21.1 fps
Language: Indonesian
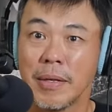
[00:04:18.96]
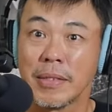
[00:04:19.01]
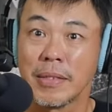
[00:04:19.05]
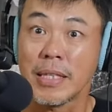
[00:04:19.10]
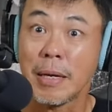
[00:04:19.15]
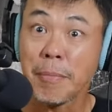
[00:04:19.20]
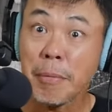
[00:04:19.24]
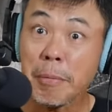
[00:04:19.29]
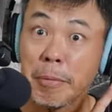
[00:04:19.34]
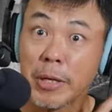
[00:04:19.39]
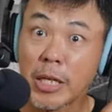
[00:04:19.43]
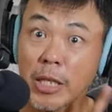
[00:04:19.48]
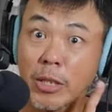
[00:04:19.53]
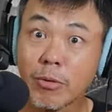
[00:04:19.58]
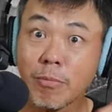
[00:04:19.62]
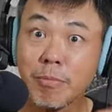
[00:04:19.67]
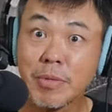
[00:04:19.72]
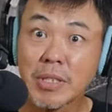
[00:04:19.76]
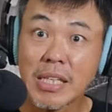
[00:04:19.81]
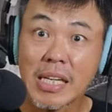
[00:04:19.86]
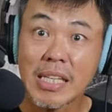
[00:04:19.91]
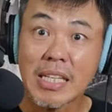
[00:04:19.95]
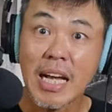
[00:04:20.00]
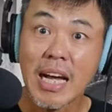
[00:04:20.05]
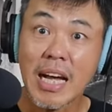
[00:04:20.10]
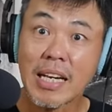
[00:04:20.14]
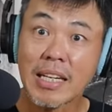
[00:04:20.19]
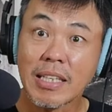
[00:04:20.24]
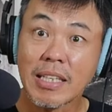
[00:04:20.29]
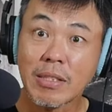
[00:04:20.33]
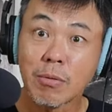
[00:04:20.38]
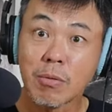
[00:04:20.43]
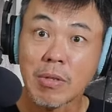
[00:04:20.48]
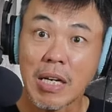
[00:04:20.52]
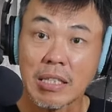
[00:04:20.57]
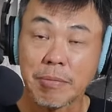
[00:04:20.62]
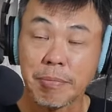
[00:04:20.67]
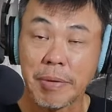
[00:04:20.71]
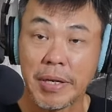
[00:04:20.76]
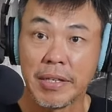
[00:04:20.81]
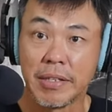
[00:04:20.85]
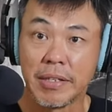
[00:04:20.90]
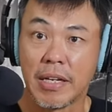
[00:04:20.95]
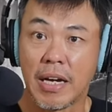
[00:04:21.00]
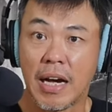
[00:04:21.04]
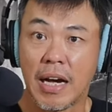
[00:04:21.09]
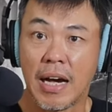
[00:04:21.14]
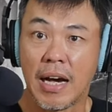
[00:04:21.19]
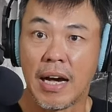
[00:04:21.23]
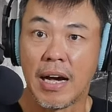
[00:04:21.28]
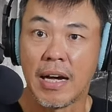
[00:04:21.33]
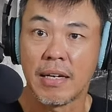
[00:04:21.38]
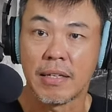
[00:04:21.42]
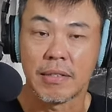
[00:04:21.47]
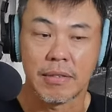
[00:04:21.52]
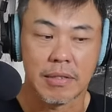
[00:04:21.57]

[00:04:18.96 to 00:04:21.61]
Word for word: Tapi begitu misalnya Anda suka sepeda